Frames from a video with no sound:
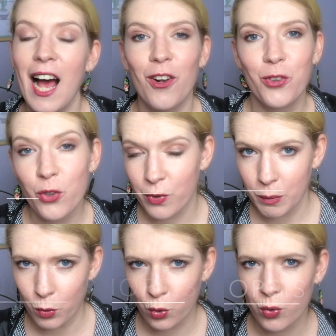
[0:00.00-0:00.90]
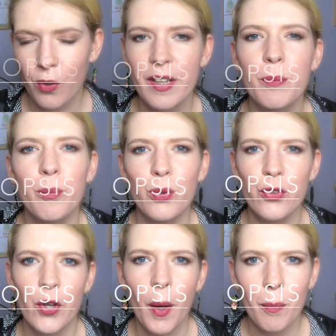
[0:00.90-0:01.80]
Alors dans ce film, on retrouve en fait
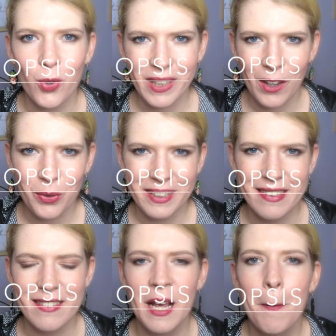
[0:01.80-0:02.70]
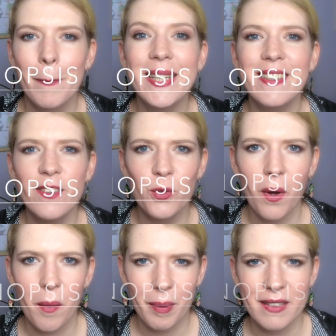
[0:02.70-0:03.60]
plusieurs protagonistes, mais
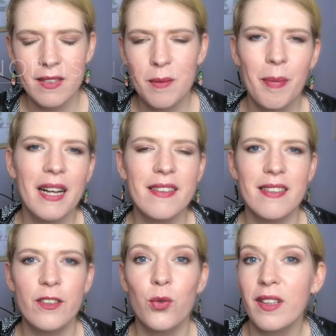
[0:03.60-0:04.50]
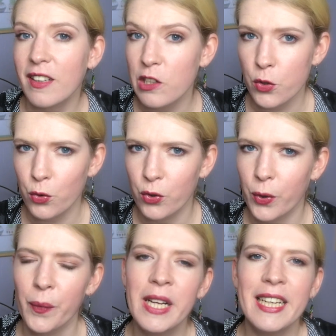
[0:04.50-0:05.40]
l'histoire principale, c'est l'histoire d'un
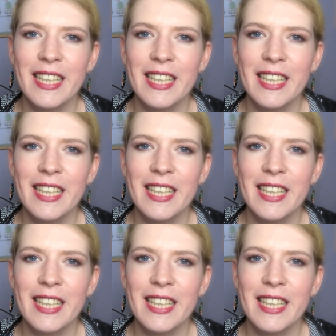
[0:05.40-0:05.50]
étudiant.